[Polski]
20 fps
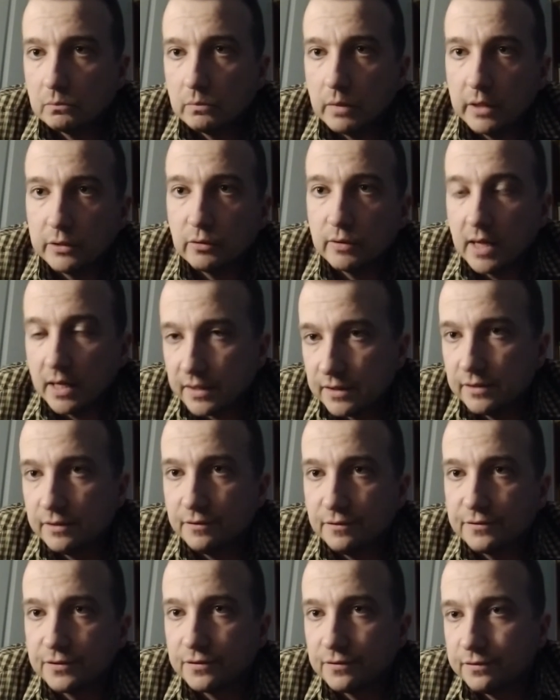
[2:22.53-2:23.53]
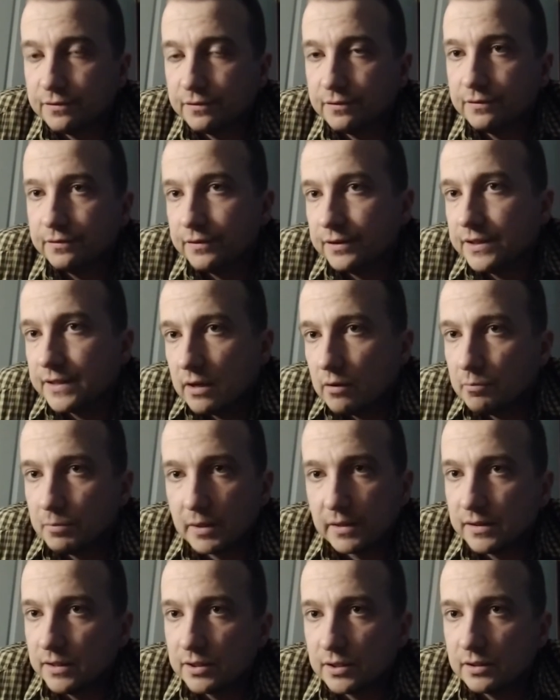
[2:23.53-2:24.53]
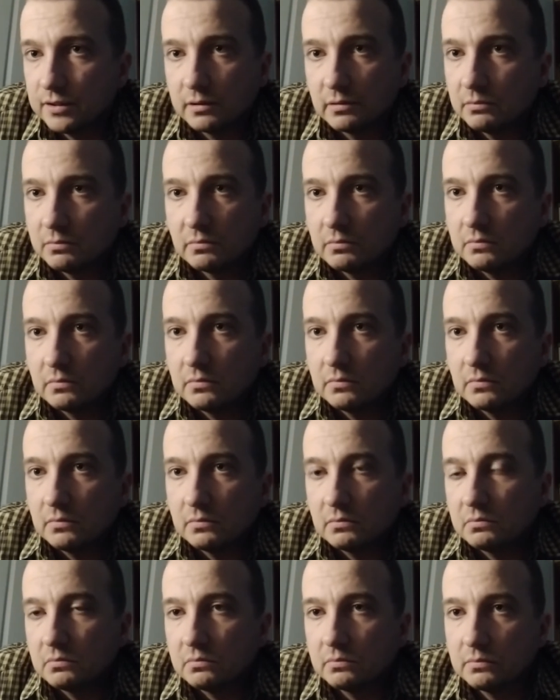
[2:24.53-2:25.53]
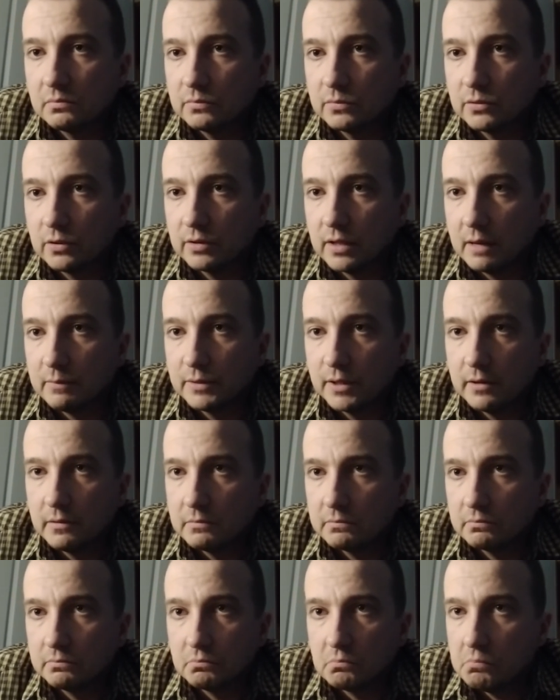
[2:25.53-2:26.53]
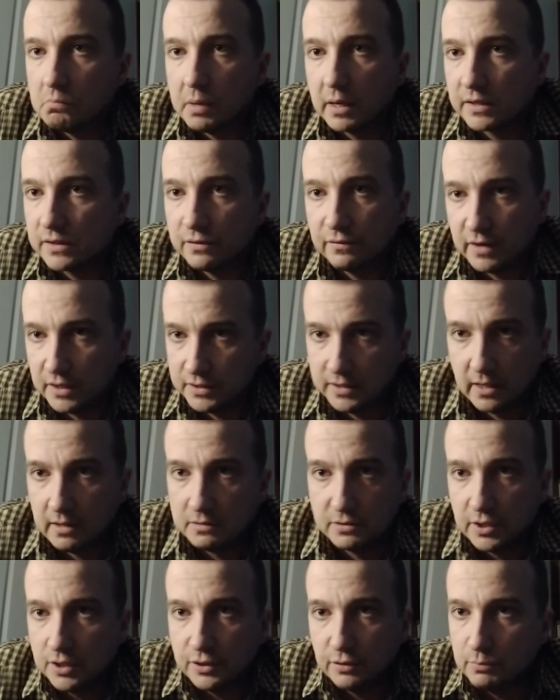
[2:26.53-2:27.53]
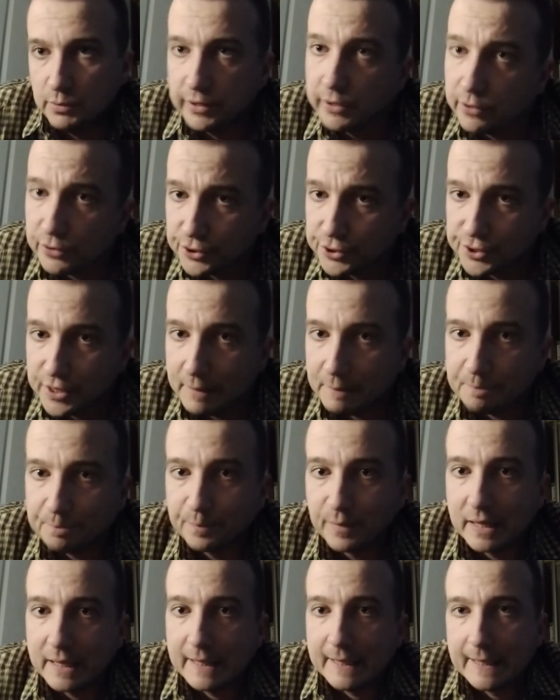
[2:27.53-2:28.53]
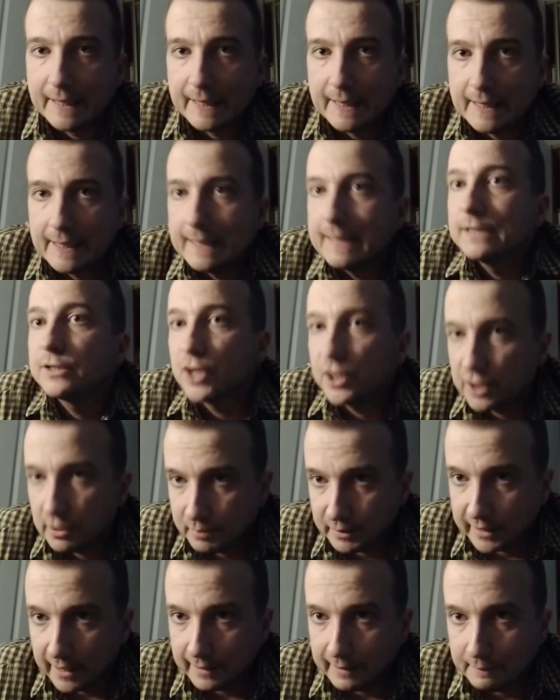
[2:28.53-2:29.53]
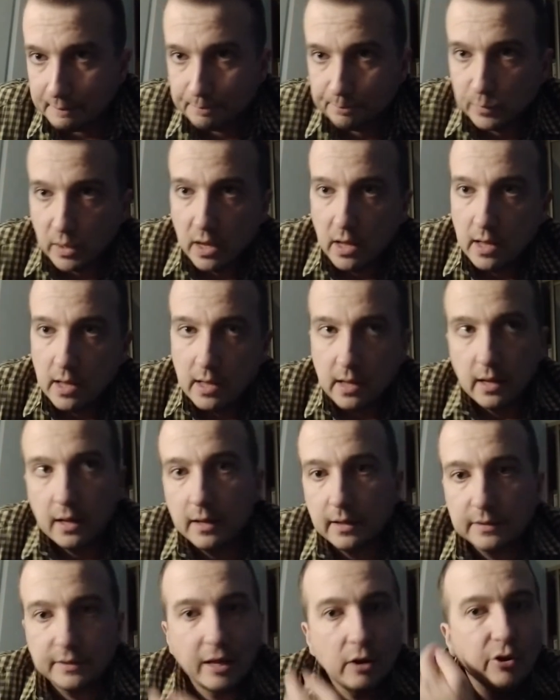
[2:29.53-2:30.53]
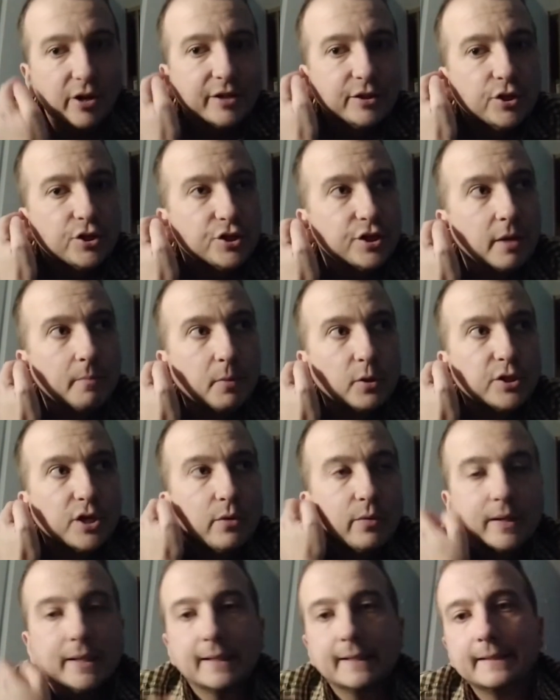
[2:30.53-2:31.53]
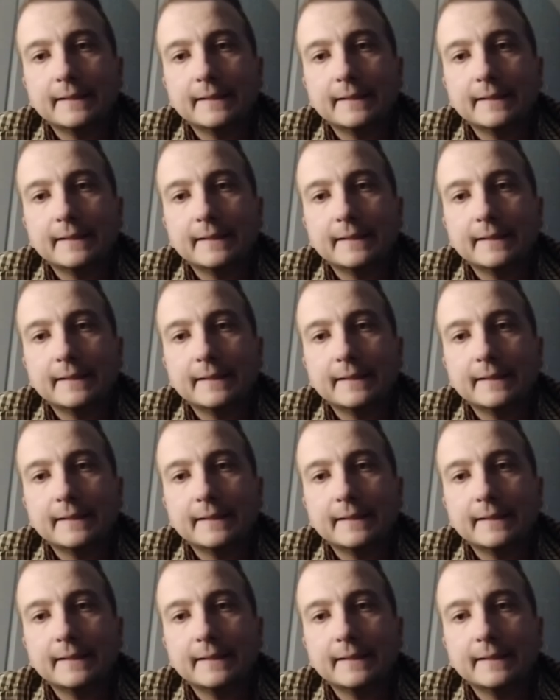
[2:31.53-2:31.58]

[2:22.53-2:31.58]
edukacji w liceum plastycznym mm, to dla mnie bardzo ważna część mojego życia. Trzecie pytanie. Teoretycznie podział e,